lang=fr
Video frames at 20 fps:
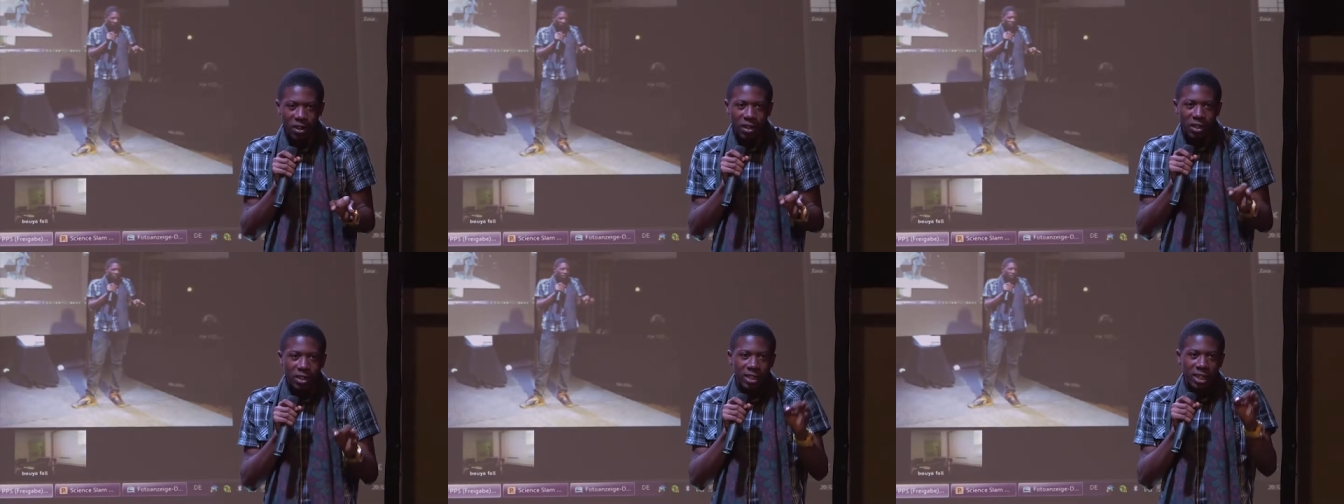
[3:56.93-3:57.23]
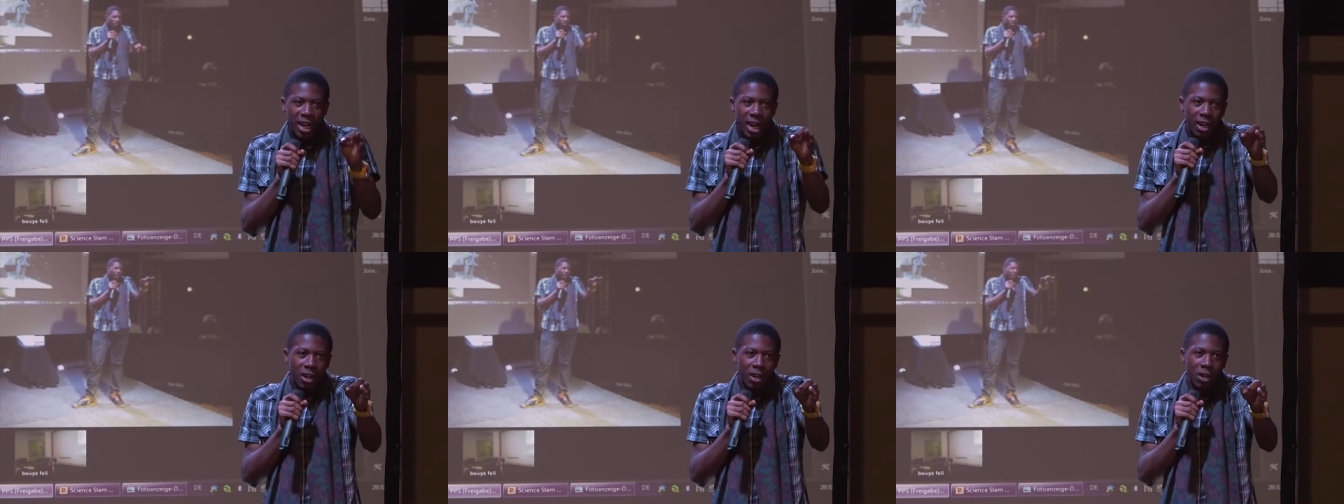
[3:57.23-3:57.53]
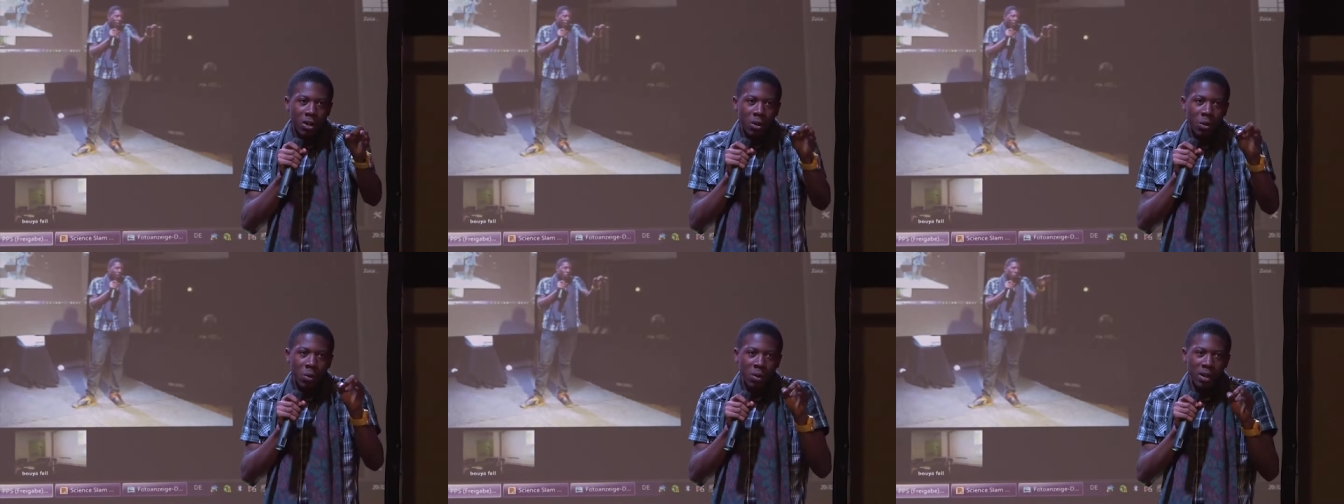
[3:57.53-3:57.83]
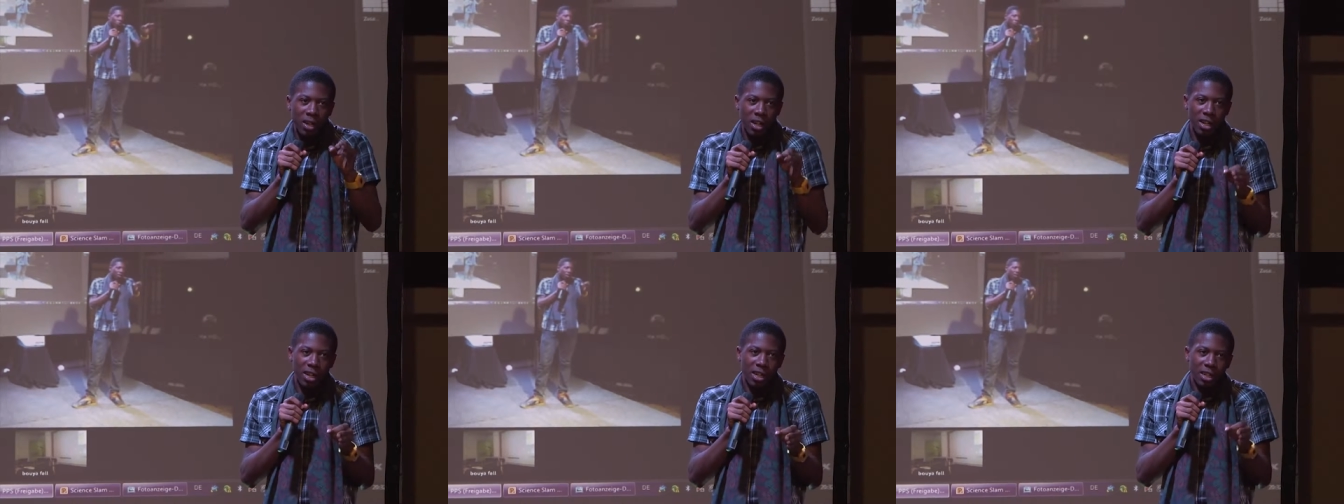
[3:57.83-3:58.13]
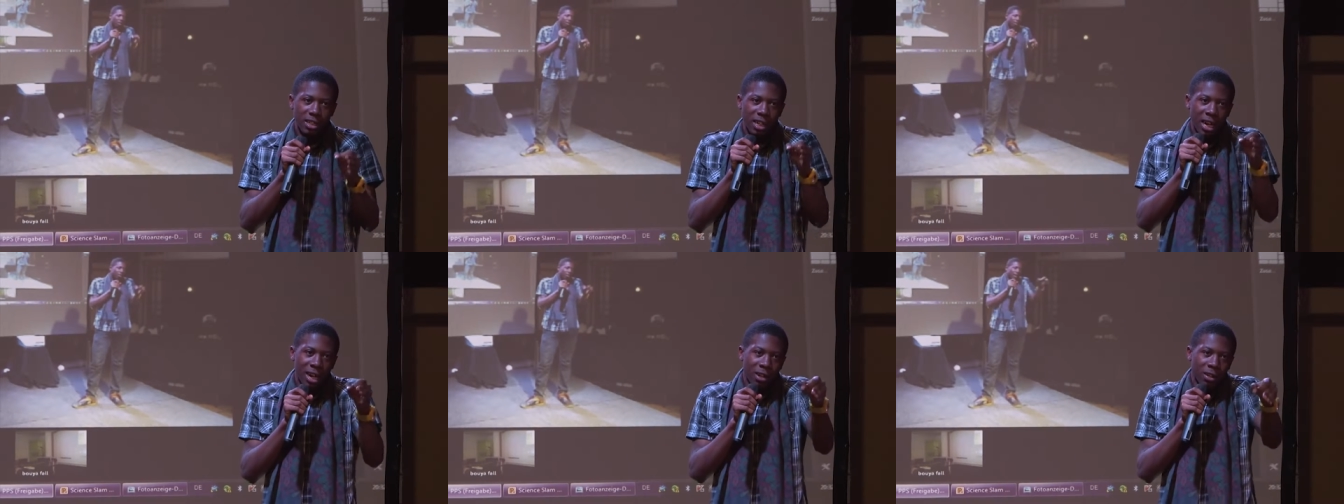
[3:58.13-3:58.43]
chaque nuit,
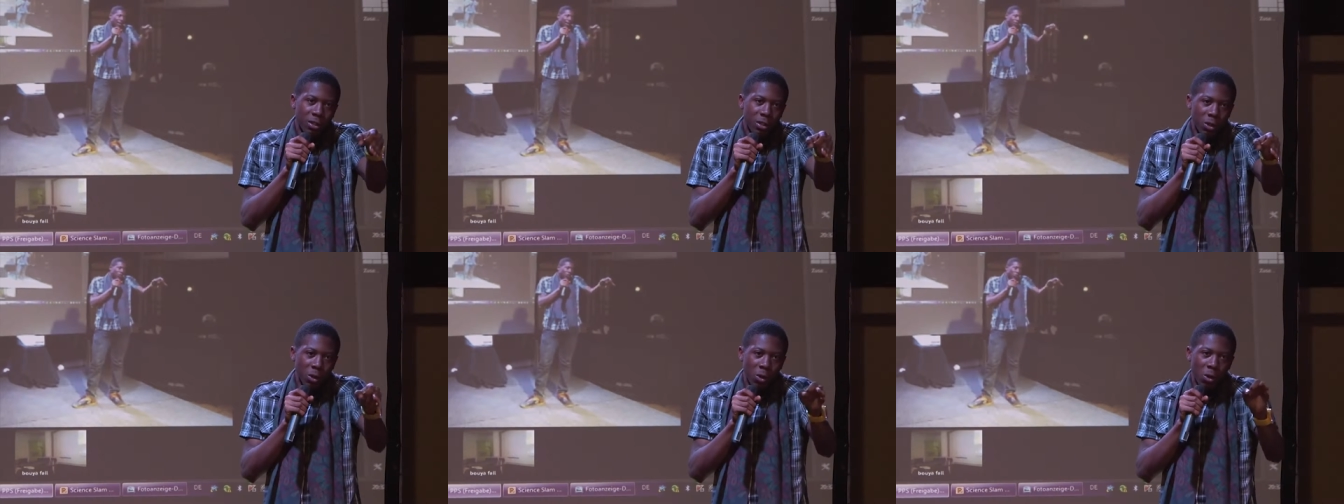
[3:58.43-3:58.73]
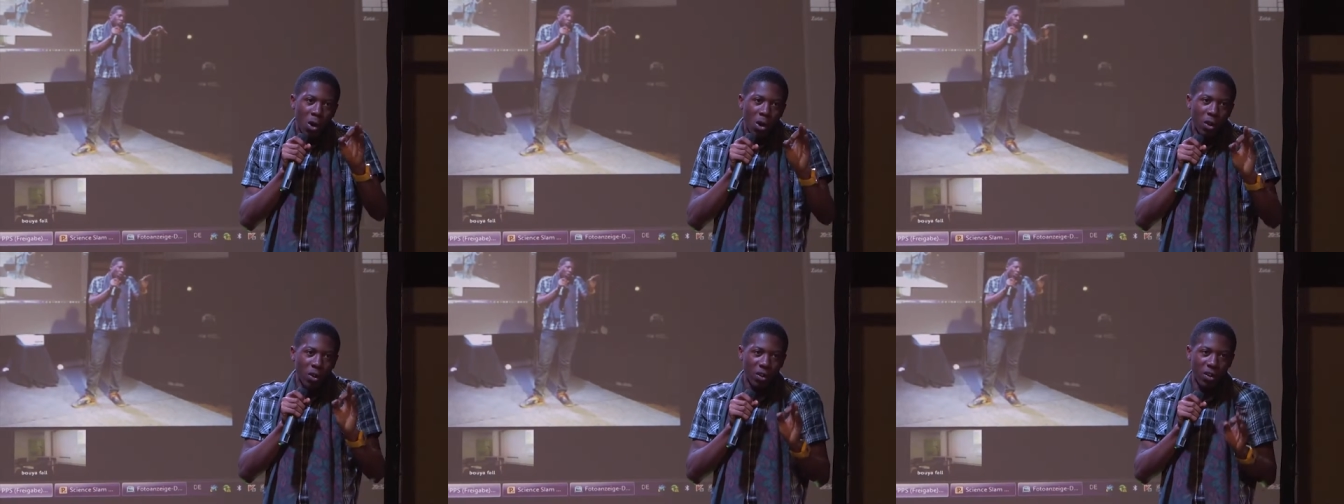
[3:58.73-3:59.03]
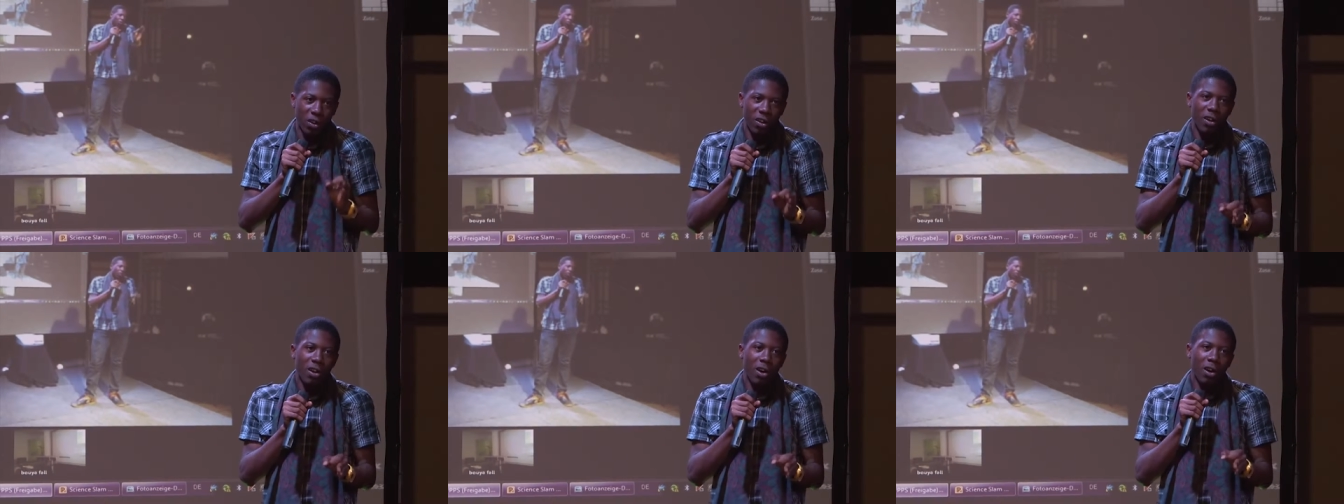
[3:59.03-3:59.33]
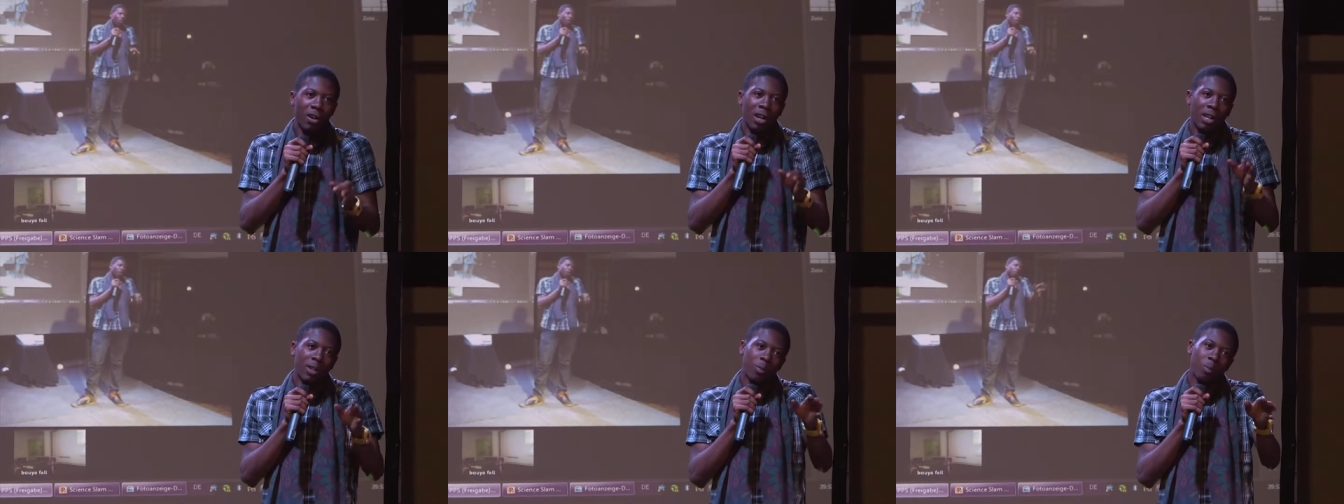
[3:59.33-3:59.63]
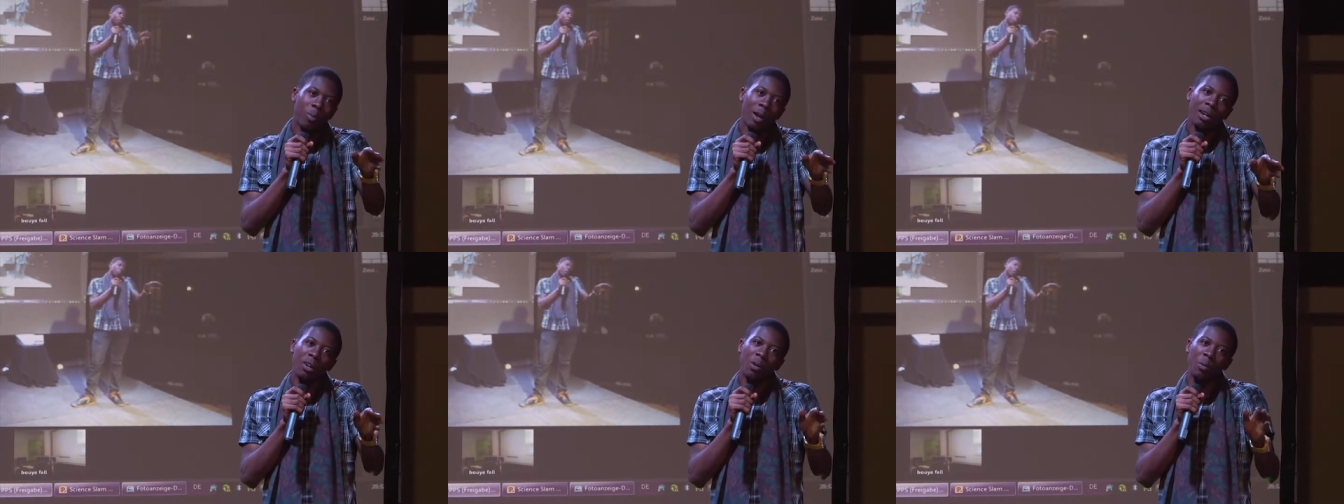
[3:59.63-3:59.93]
chaque seconde, on
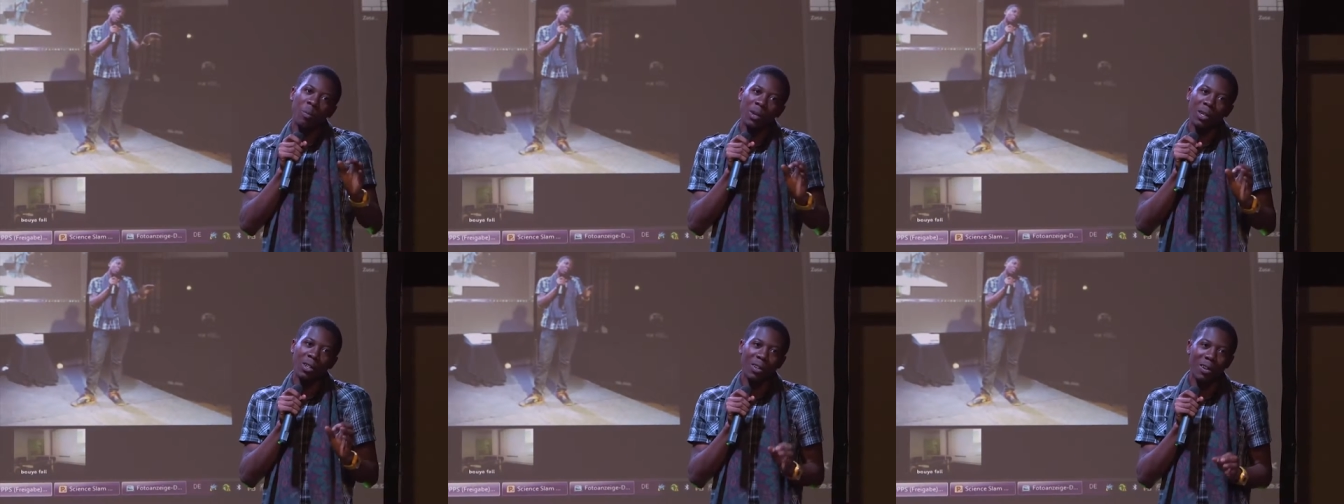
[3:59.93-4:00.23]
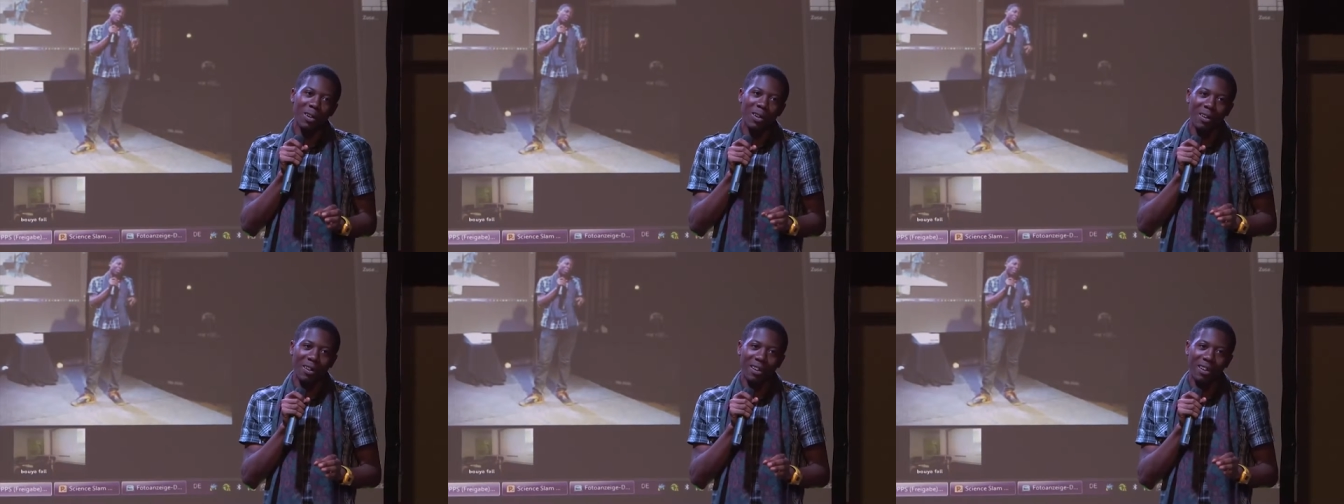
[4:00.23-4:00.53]
exploite le pétrole.